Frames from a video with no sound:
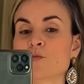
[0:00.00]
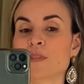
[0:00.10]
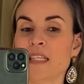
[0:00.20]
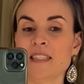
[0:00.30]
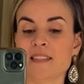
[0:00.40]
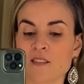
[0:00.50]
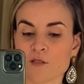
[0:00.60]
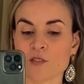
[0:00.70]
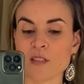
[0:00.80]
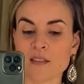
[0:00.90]
o tênisinho eu
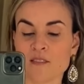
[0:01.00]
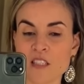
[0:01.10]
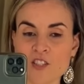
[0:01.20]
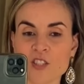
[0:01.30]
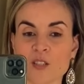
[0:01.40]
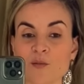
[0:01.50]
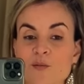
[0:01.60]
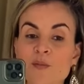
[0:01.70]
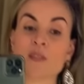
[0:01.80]
tô de, deixando.